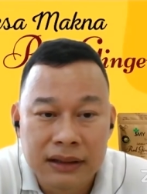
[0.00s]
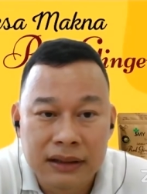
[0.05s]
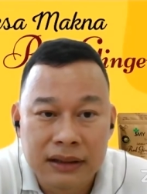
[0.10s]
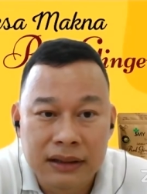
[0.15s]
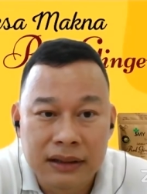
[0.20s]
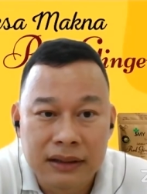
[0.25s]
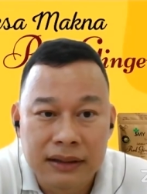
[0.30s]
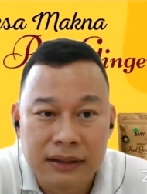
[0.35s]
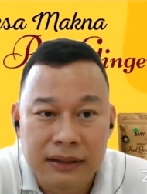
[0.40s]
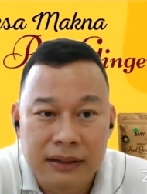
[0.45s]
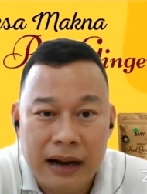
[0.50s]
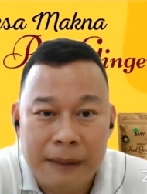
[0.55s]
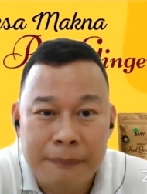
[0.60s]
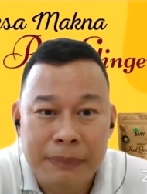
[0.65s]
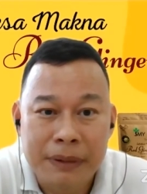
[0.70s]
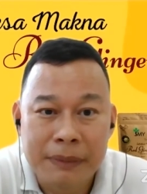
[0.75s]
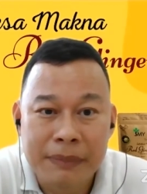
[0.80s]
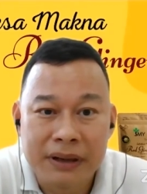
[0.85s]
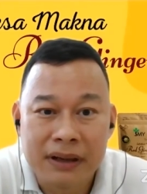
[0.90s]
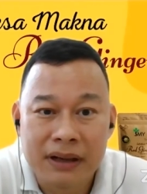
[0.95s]
Uh,
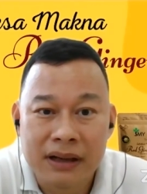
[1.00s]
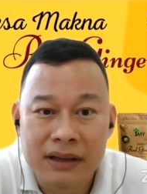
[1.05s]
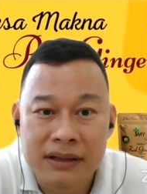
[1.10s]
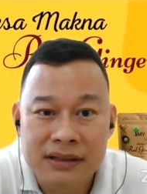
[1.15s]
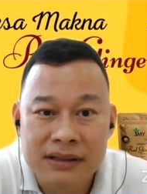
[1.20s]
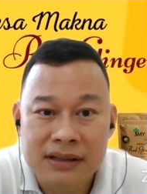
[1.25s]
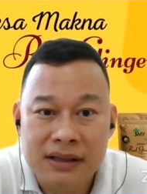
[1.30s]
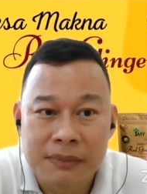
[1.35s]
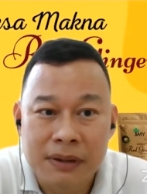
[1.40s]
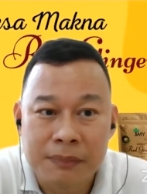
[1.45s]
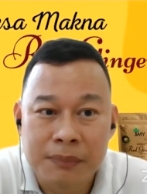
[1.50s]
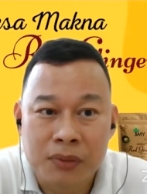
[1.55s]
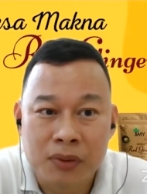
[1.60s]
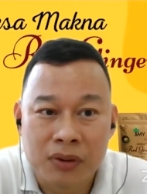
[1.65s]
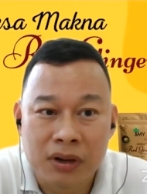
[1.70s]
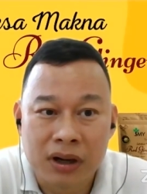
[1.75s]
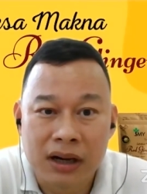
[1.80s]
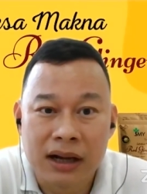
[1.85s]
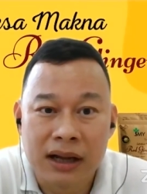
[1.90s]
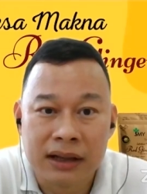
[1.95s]
apa bedanya sama
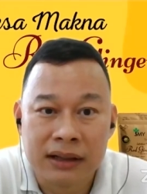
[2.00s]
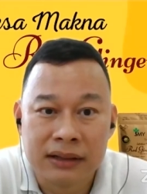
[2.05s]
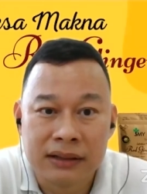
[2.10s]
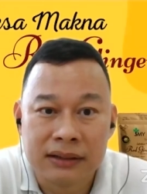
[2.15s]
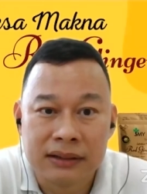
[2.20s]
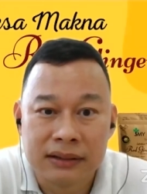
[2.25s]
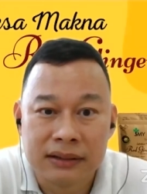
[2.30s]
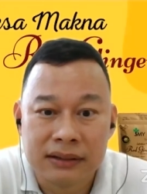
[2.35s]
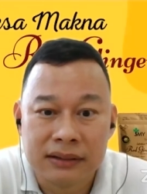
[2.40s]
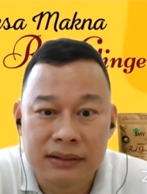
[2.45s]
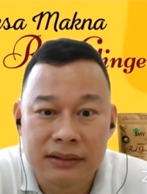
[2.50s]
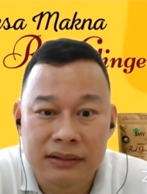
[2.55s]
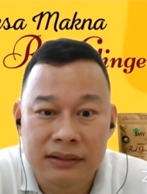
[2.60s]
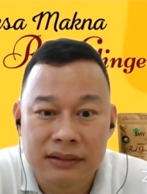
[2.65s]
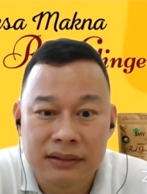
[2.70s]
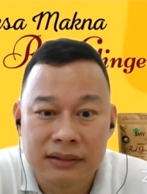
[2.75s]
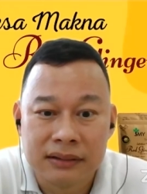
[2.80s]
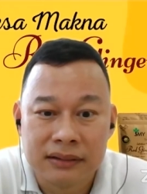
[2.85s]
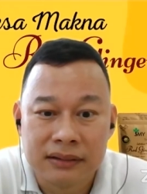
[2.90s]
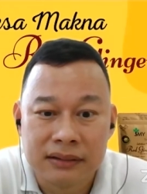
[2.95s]
produk lain?
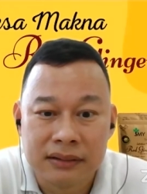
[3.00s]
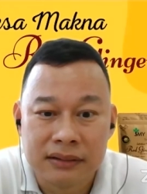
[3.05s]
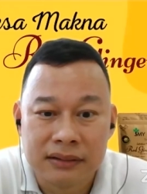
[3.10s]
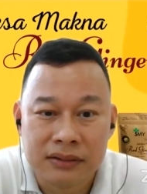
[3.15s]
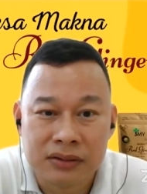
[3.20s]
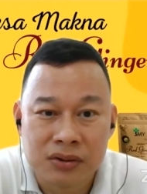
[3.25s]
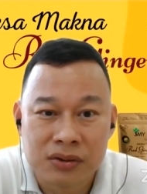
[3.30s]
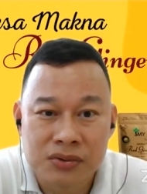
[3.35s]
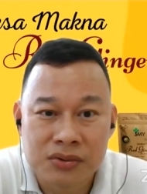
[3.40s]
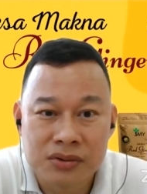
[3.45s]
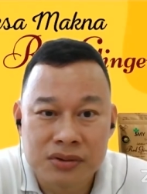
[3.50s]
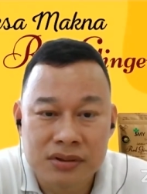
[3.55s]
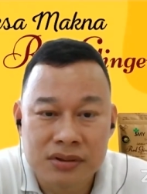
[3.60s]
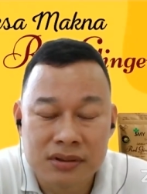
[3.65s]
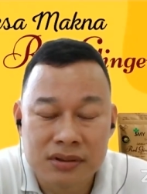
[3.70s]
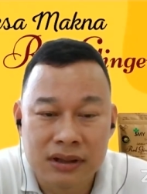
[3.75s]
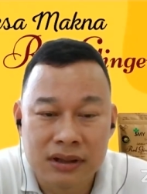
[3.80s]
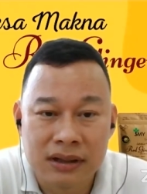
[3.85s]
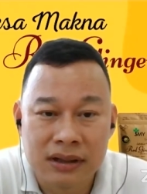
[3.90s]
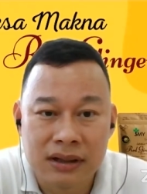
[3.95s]

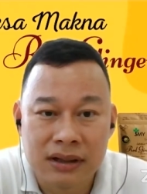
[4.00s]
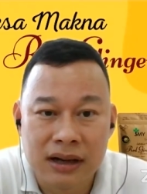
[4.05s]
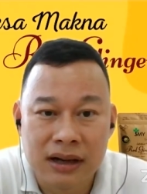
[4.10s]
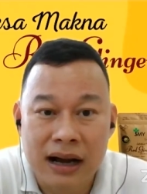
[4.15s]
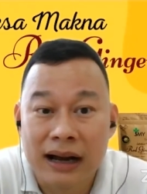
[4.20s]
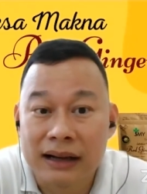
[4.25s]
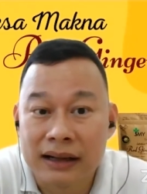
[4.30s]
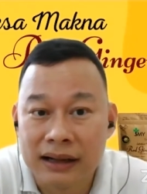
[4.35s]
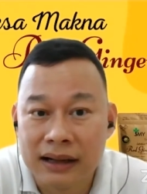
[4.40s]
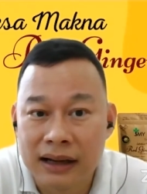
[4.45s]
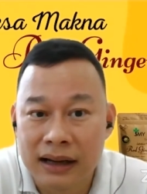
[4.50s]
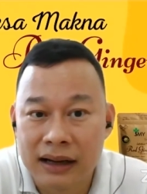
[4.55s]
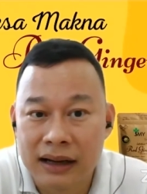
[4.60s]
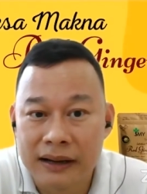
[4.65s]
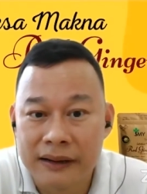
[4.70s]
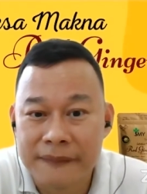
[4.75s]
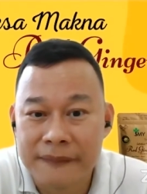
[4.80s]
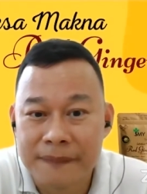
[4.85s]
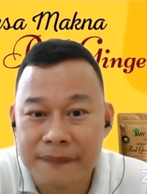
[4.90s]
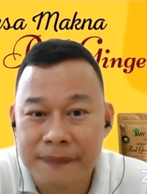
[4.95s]
Terus uh,
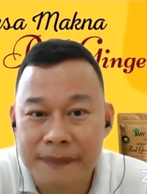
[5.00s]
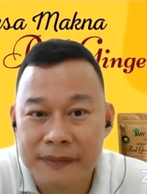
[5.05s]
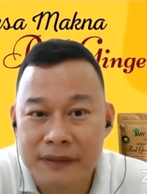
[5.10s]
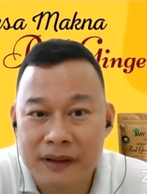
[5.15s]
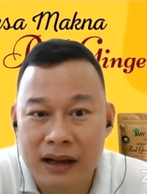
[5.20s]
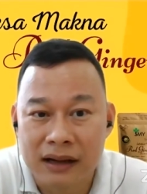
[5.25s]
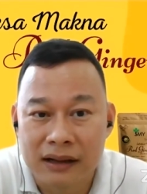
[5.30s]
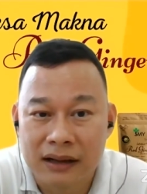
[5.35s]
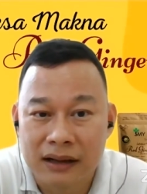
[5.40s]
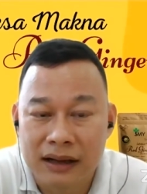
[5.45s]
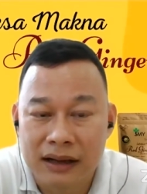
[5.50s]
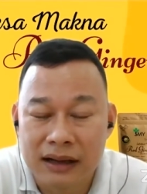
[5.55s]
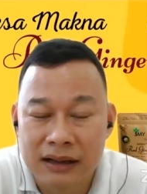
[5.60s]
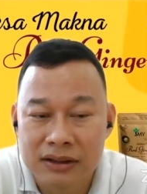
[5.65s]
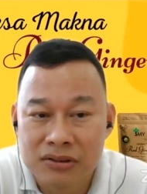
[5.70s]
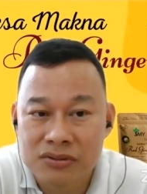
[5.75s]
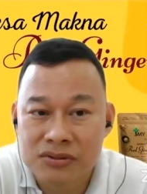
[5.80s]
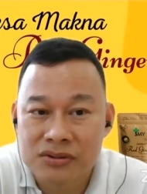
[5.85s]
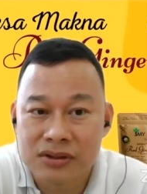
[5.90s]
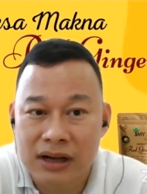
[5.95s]
harga, harga
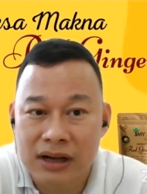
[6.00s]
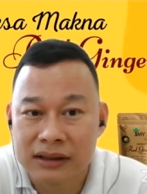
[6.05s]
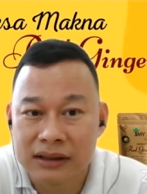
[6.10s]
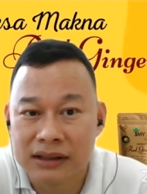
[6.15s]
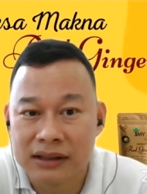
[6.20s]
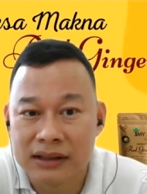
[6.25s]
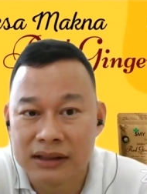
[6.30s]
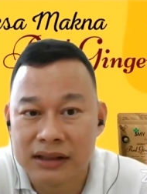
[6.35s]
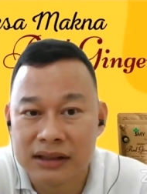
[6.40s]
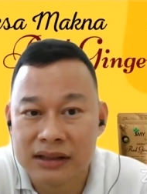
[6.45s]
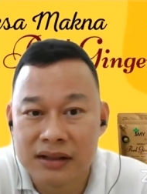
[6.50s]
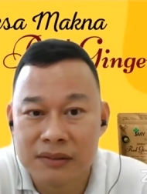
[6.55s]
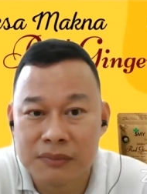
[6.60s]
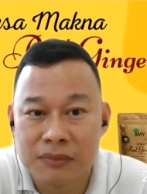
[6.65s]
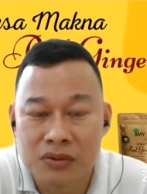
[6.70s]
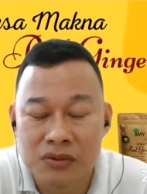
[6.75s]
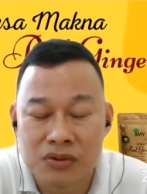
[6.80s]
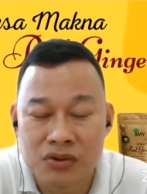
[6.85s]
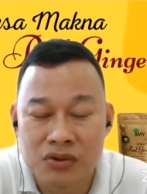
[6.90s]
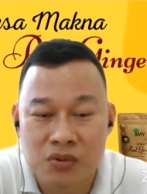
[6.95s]
itu strateginya
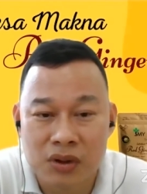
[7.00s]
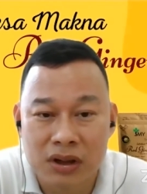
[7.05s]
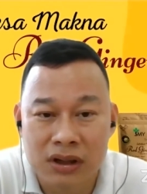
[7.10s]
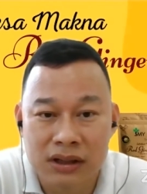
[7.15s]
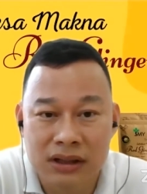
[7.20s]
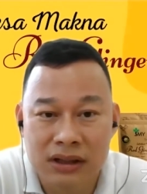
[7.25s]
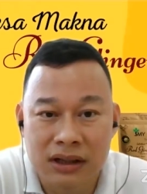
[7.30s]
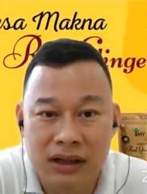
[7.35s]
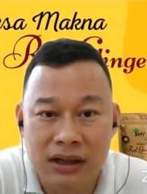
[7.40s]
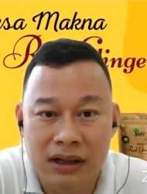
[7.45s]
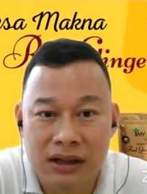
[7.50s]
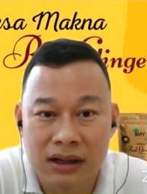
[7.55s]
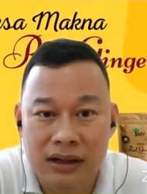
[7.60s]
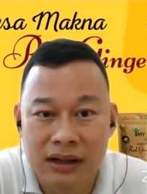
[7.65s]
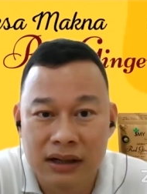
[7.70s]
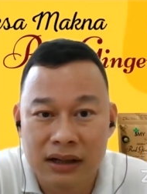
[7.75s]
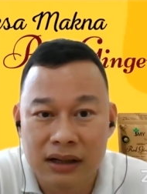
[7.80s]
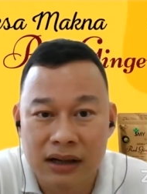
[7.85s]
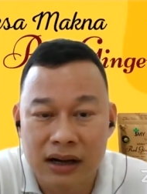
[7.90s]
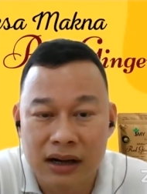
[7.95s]
mau jual ke
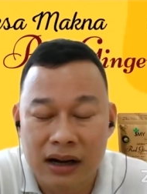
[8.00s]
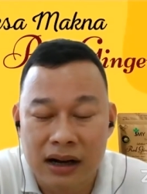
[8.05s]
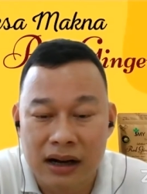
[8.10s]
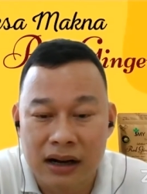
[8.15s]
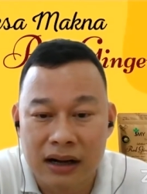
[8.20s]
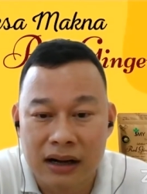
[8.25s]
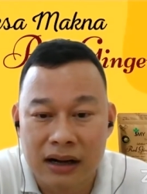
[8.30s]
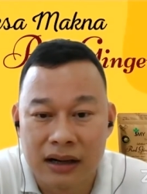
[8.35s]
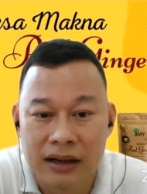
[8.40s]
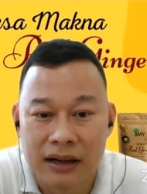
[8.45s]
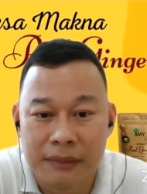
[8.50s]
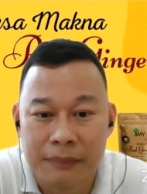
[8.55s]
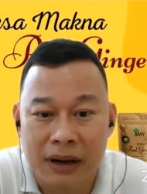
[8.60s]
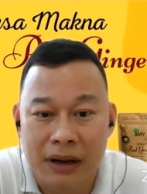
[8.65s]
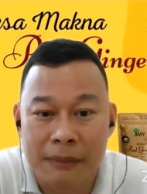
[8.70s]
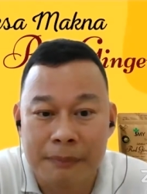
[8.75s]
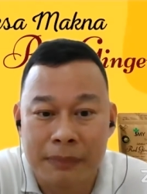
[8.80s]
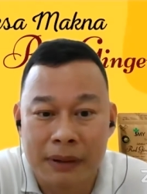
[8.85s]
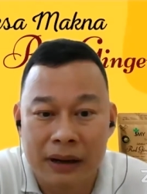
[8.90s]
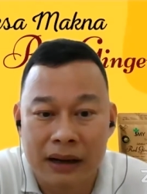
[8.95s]

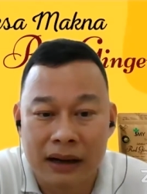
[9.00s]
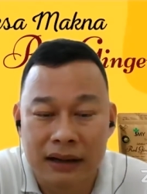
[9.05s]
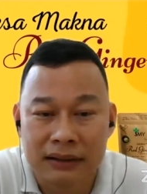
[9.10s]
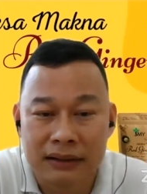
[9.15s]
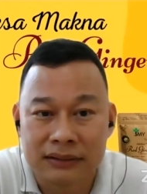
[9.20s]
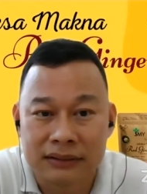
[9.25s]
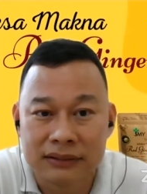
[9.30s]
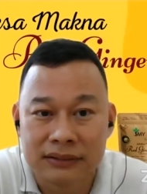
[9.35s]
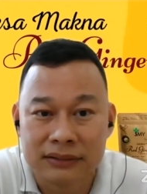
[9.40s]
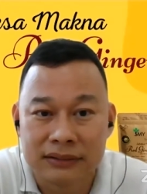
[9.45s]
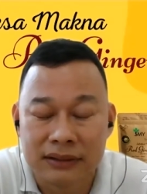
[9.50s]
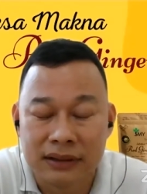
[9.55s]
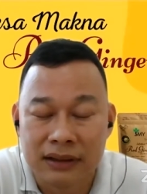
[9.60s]
berapa?